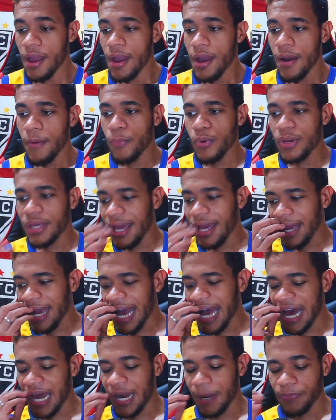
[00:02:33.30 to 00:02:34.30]
Porque,
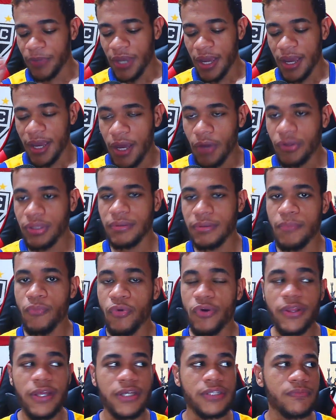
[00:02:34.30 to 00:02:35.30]
cara, eu
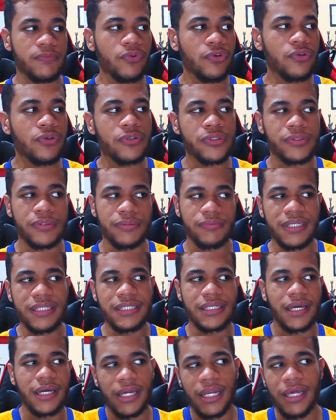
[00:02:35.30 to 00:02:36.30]
muitas, muitos
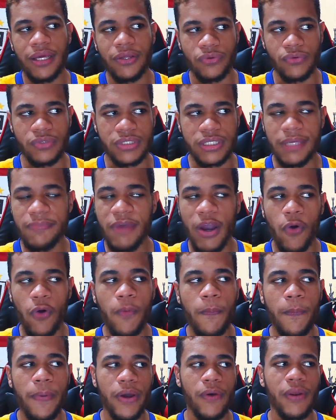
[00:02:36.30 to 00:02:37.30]
inscritos que me
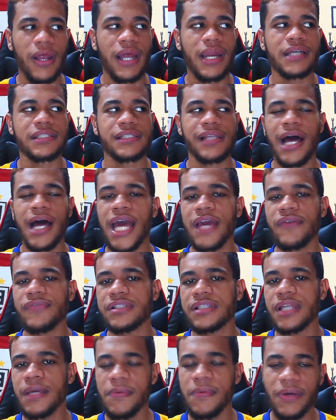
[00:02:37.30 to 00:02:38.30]
acompanham lá nas
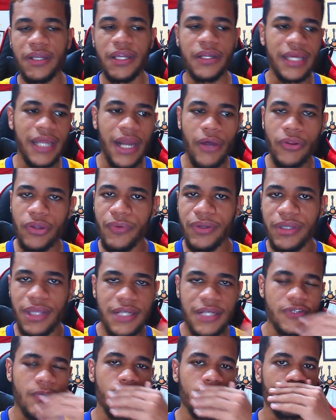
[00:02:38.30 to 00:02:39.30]
lives têm me mandado que lá eu tenho uma
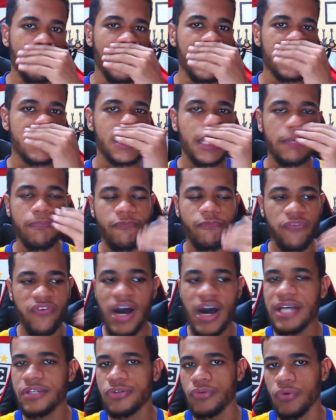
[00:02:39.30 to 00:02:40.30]
interação muito mais
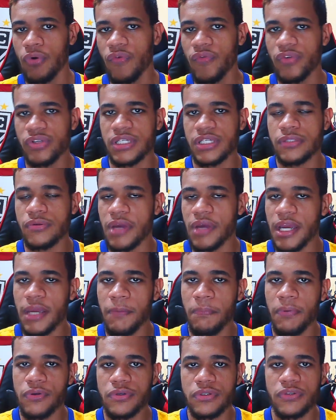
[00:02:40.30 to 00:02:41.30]
fácil com vocês do que aqui
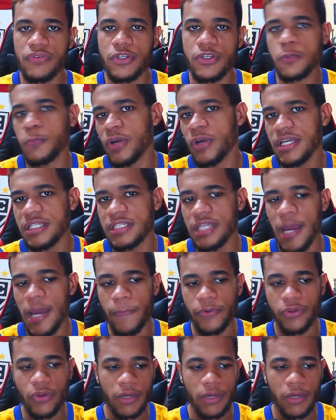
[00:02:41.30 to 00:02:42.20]
pelos vídeos, por exemplo.